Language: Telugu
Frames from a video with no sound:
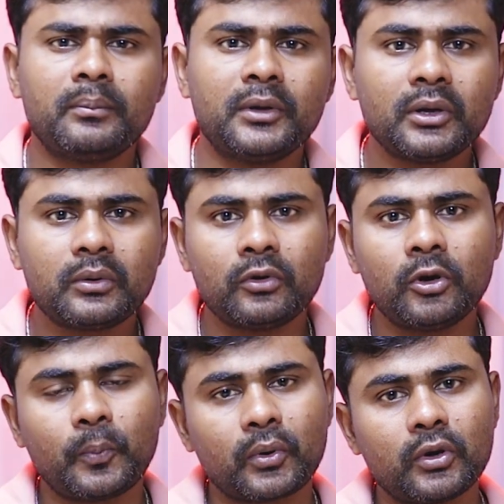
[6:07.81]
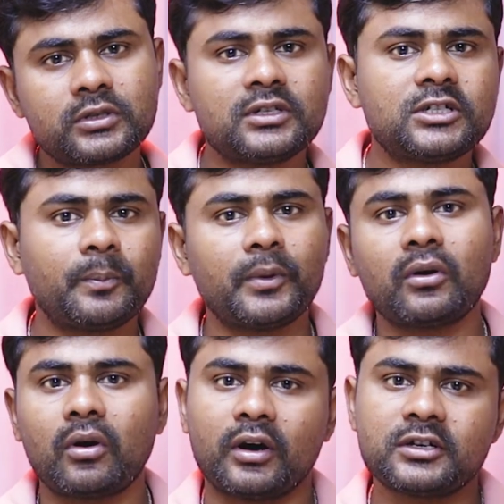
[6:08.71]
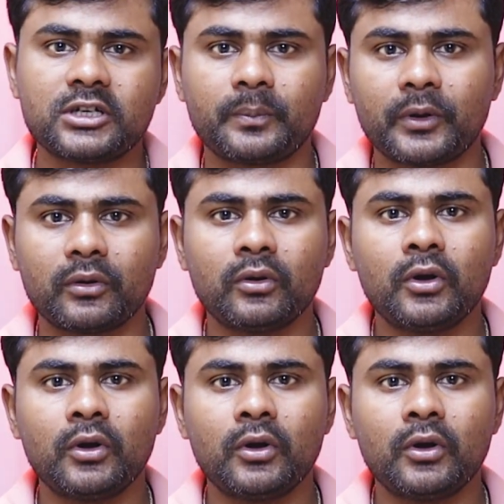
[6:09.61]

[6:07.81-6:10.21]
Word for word: మీకు ప్రోస్ని చెప్పాను కాన్స్ చెప్పాను